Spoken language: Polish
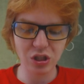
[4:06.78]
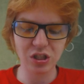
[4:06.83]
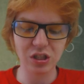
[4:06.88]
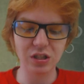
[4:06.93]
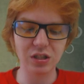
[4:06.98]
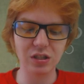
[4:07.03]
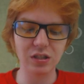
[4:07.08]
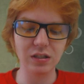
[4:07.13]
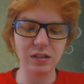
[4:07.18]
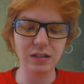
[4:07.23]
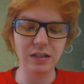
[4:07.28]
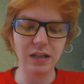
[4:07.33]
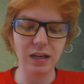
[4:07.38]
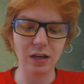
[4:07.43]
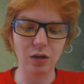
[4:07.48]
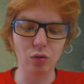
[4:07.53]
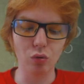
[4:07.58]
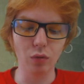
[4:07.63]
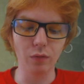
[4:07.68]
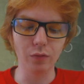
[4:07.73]
się
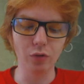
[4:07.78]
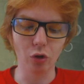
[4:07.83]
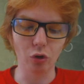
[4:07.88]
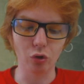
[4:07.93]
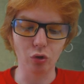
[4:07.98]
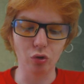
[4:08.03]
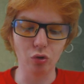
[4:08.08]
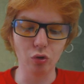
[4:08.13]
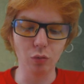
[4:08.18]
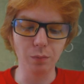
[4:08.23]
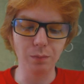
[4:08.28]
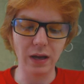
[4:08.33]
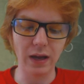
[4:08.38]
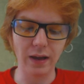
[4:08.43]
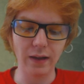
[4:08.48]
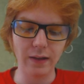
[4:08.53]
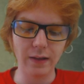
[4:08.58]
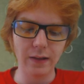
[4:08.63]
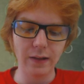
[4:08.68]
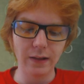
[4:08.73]
nie gówno
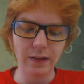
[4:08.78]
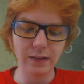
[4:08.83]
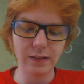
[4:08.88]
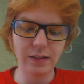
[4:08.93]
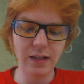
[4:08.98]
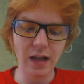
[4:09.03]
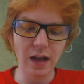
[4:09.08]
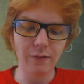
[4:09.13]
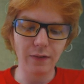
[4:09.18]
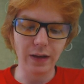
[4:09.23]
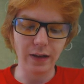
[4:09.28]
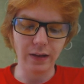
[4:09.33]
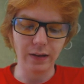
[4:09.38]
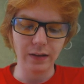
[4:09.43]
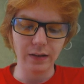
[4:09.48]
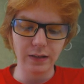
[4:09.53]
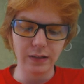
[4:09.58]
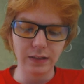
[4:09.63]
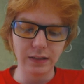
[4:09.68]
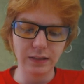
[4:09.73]
głupie. Dawaj,
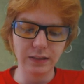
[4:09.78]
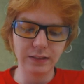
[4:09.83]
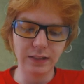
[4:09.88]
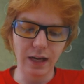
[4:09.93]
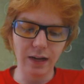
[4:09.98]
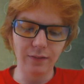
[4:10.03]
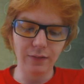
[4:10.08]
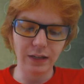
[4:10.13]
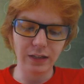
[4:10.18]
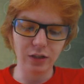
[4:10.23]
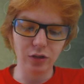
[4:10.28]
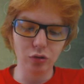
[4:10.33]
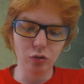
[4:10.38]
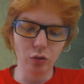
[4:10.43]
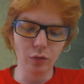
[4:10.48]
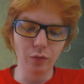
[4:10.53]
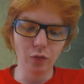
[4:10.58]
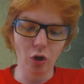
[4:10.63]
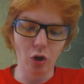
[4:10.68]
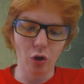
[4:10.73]
dawaj
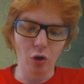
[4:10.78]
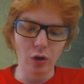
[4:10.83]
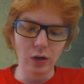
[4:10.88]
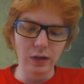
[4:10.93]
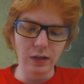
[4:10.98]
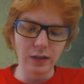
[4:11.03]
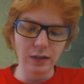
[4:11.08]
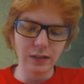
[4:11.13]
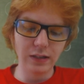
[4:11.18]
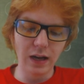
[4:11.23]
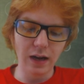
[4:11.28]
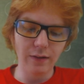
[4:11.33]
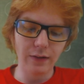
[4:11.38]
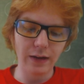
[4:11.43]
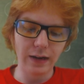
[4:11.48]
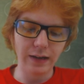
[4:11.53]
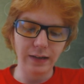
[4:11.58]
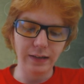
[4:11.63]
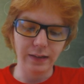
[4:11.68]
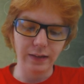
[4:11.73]
gówno,
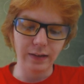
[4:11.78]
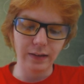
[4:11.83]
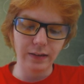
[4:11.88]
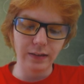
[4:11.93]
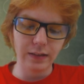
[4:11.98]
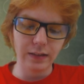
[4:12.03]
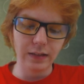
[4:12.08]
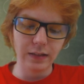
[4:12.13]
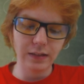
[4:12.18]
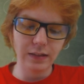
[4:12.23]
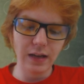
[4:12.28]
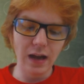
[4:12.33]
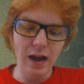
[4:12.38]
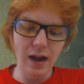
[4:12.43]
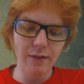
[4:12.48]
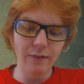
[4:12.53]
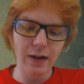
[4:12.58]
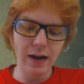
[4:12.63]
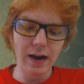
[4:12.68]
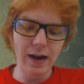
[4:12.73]
dawaj,
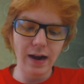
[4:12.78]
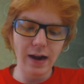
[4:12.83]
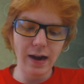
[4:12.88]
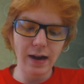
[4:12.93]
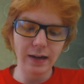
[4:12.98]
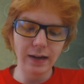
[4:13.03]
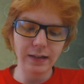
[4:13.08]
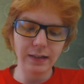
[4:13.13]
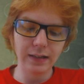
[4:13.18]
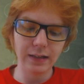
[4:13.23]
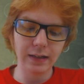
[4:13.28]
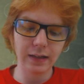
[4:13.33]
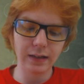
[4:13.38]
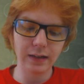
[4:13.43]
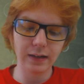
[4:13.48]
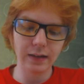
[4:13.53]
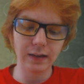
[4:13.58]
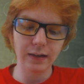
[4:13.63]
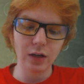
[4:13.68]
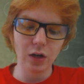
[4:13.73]
dawaj.
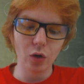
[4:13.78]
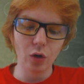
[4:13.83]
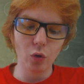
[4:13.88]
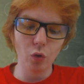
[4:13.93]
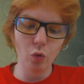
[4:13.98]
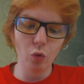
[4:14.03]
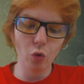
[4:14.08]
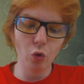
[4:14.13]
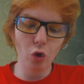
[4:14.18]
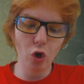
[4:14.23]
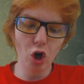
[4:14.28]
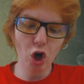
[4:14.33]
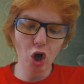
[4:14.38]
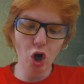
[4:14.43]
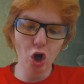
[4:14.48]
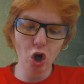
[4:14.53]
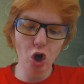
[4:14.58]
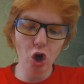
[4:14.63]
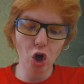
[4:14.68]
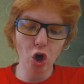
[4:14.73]

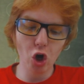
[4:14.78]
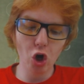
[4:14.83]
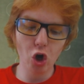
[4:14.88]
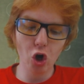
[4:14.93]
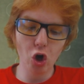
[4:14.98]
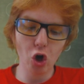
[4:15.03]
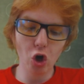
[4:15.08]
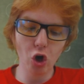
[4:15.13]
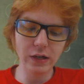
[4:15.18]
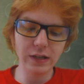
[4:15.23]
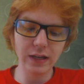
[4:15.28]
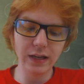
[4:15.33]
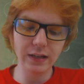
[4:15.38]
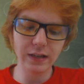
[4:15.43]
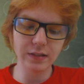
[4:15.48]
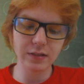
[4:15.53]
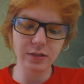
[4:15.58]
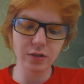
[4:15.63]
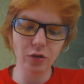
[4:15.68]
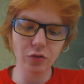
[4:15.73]
Ło,
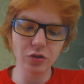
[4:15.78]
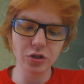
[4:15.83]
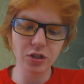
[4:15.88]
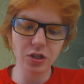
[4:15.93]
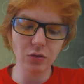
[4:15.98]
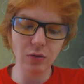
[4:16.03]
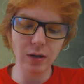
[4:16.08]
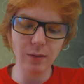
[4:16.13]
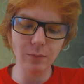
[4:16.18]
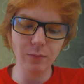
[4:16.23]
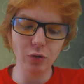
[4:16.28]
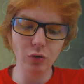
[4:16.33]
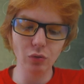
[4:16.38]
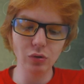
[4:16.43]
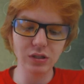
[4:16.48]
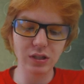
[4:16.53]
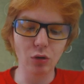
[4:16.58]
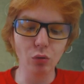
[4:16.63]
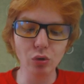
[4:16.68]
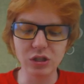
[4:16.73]
nie zdążyłem
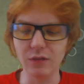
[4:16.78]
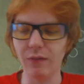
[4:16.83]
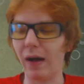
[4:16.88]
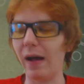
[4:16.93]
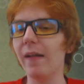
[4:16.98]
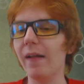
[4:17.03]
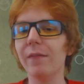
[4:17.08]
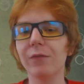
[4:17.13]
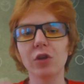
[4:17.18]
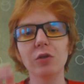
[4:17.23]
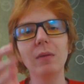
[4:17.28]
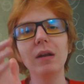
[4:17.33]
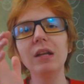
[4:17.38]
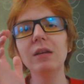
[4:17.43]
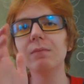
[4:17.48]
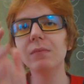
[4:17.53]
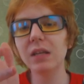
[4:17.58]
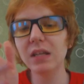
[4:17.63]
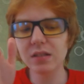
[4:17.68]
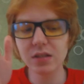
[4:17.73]
ludzi. Kuźma.
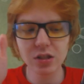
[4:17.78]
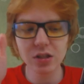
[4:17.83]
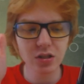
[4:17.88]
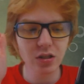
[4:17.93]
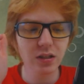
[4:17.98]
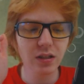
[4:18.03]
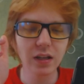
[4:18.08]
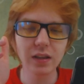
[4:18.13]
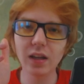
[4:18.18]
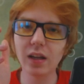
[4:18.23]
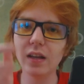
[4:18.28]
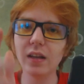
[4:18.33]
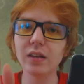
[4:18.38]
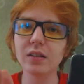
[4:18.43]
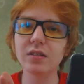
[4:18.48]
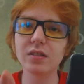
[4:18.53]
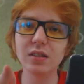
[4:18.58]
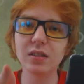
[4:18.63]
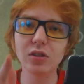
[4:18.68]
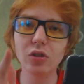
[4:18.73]
Normalnie jest jeszcze gra taka
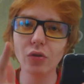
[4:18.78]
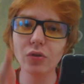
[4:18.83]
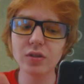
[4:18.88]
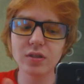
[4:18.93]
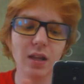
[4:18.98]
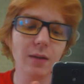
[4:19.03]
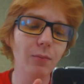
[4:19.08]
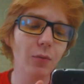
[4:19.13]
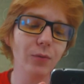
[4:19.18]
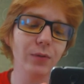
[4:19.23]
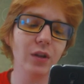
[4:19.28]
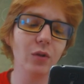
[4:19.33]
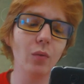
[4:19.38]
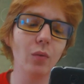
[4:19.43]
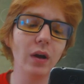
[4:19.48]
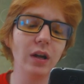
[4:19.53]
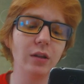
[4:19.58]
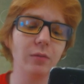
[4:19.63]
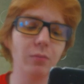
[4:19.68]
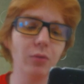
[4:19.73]
jak Don't Step on the
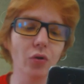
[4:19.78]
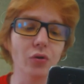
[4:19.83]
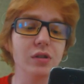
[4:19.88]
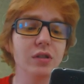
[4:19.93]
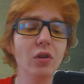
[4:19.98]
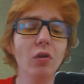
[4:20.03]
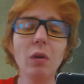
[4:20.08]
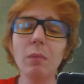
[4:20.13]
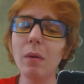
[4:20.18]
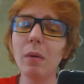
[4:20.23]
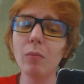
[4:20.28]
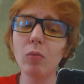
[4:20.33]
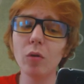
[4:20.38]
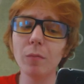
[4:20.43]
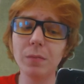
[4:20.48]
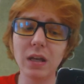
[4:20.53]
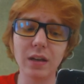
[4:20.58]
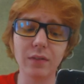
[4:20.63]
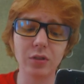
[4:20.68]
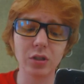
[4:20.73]
White Blocks, co chyba
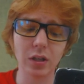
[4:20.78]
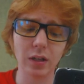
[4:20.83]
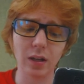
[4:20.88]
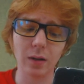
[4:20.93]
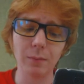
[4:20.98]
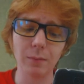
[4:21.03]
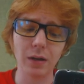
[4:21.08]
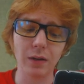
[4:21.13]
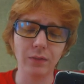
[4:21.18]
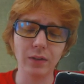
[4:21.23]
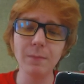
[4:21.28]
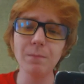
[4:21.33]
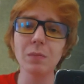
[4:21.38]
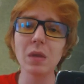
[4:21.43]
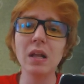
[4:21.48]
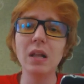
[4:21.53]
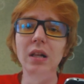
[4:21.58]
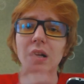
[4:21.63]
było pierwsze tak naprawdę.